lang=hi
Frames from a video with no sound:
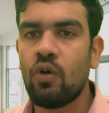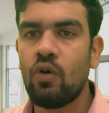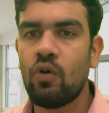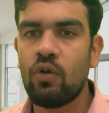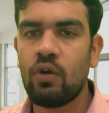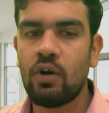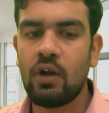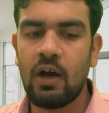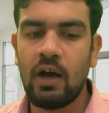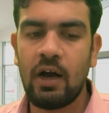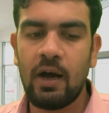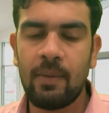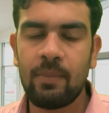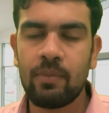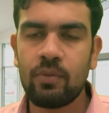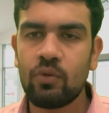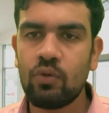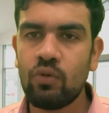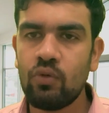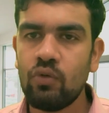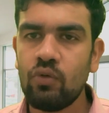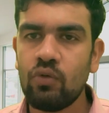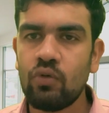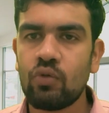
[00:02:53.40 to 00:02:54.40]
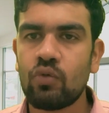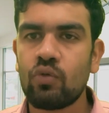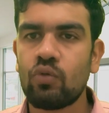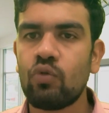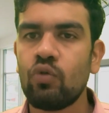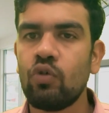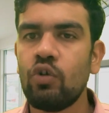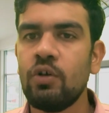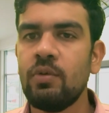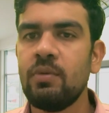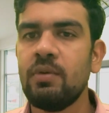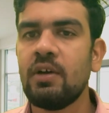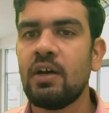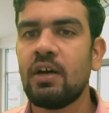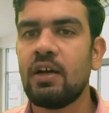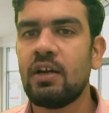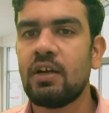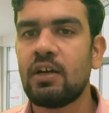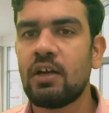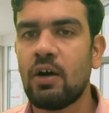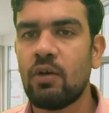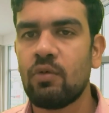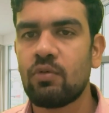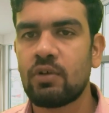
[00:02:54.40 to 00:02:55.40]
और आपको कोई भी अगर
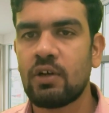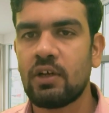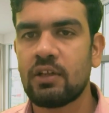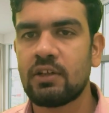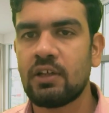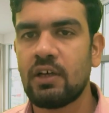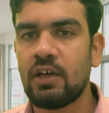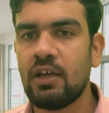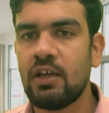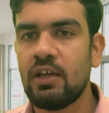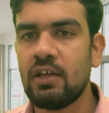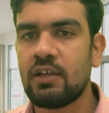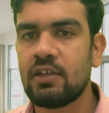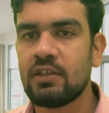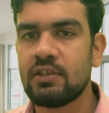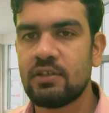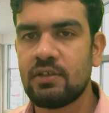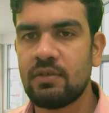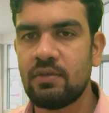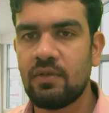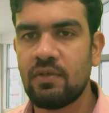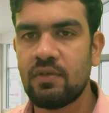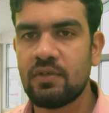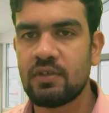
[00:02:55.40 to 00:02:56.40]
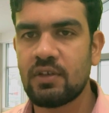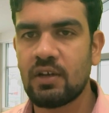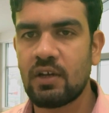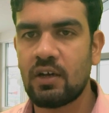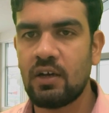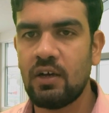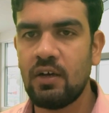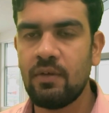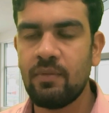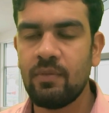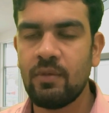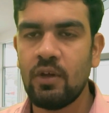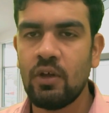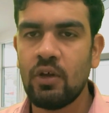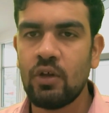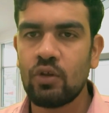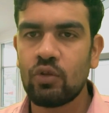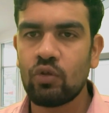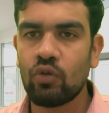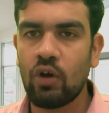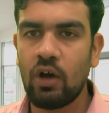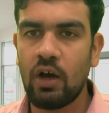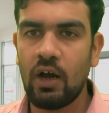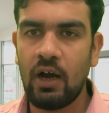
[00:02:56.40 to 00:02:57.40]
डाउट आता है किसी भी विषय का
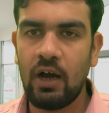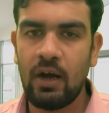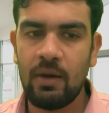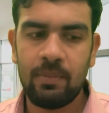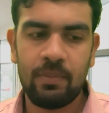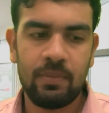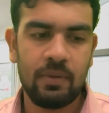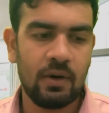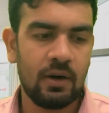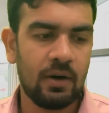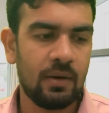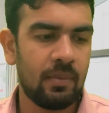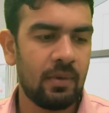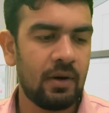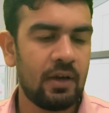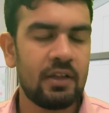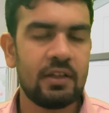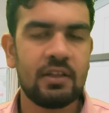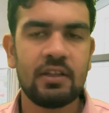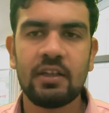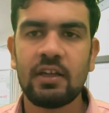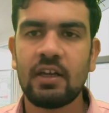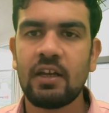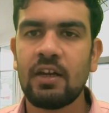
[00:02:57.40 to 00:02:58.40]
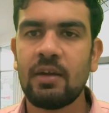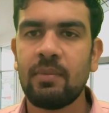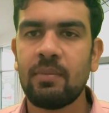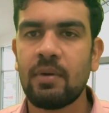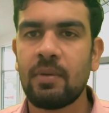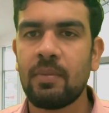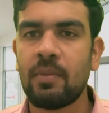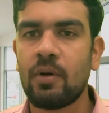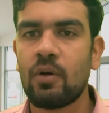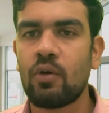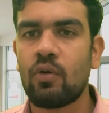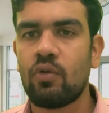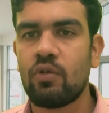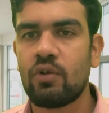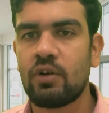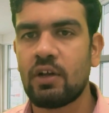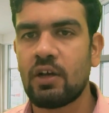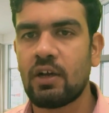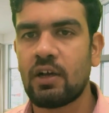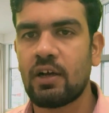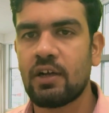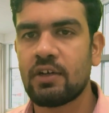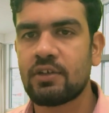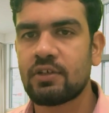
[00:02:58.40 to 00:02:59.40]
आप हमारे दिए गए नंबर पर
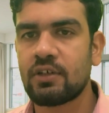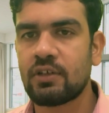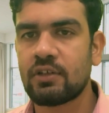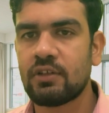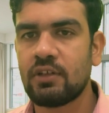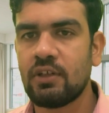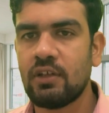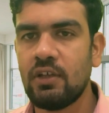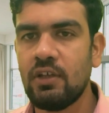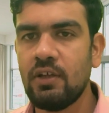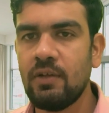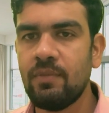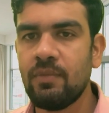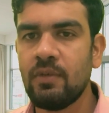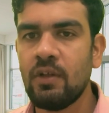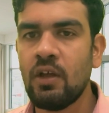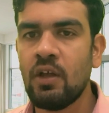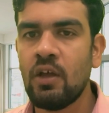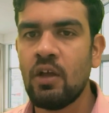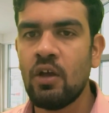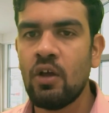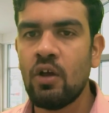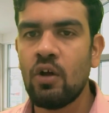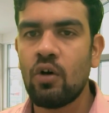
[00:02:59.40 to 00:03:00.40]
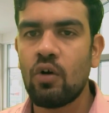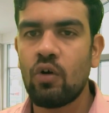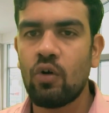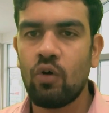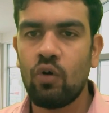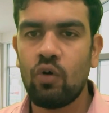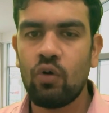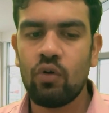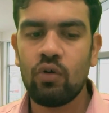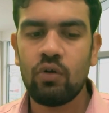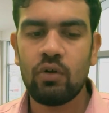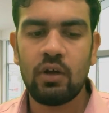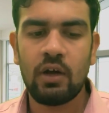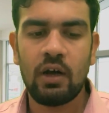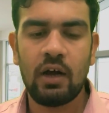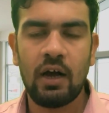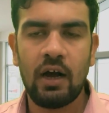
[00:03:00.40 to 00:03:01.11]
कांटेक्ट कर सकते हैं और